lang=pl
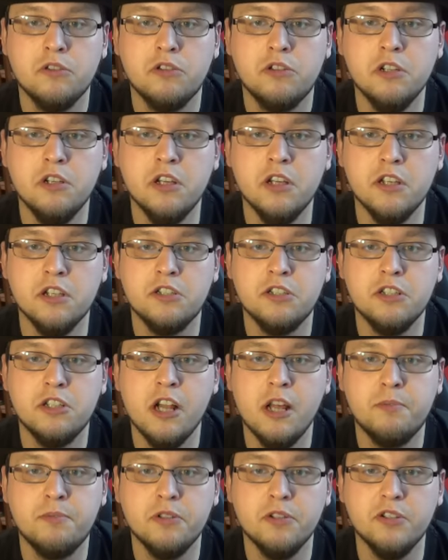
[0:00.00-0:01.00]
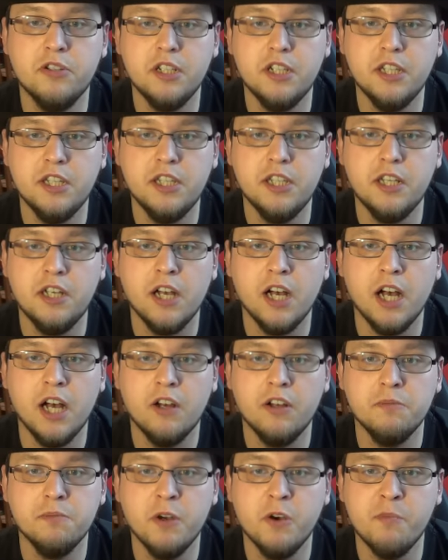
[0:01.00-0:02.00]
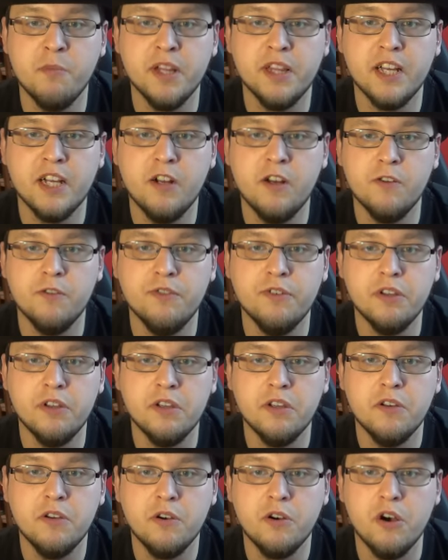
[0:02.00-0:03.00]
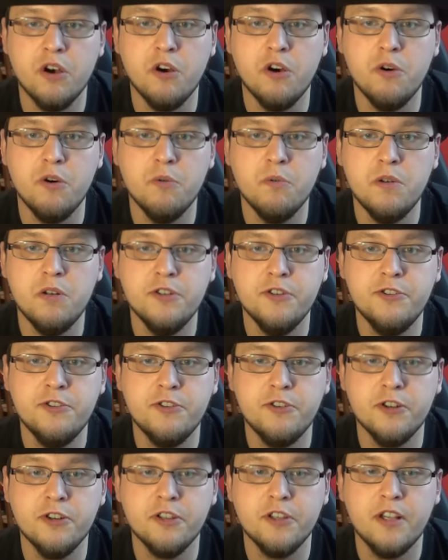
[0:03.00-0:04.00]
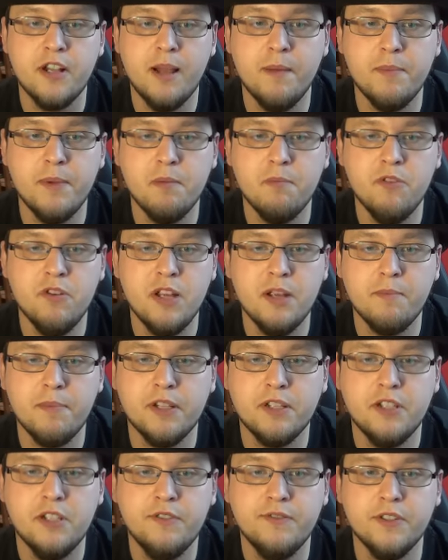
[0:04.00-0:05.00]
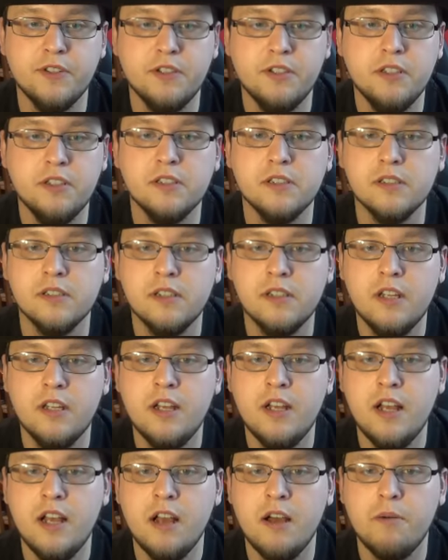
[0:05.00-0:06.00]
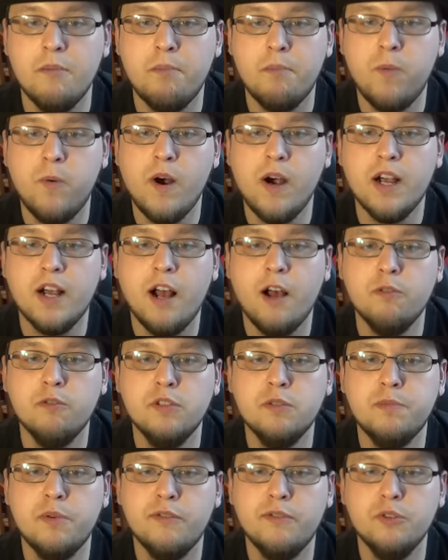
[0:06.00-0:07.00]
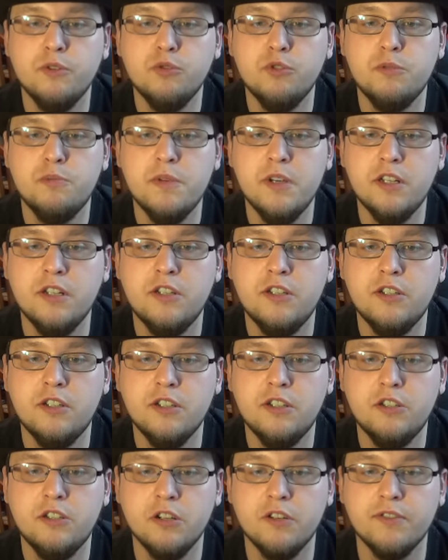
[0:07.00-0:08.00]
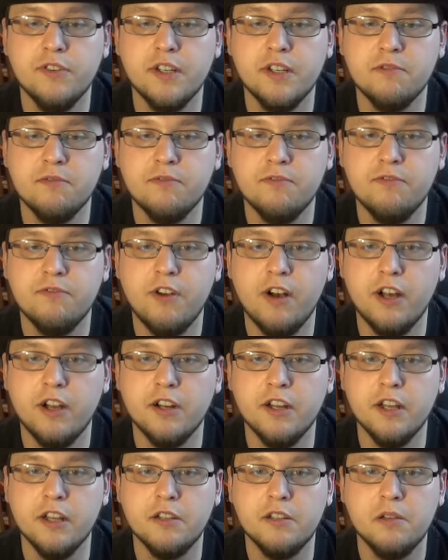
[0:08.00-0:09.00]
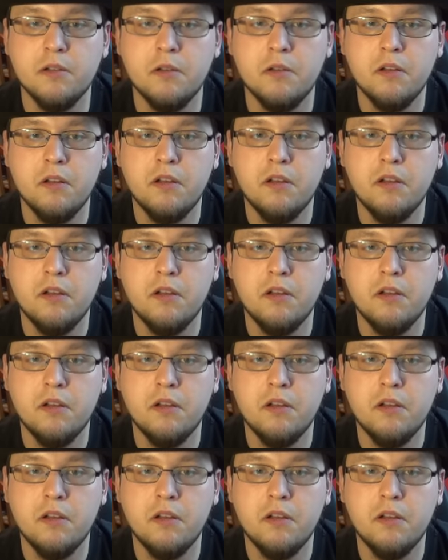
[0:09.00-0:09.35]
Ty jesteś lepszy od Riddicka, on miał metalowy. Holy shit, lepiej mu nie patrzeć w oczy. Płakał z powodu śmierci teściowej. Wariat.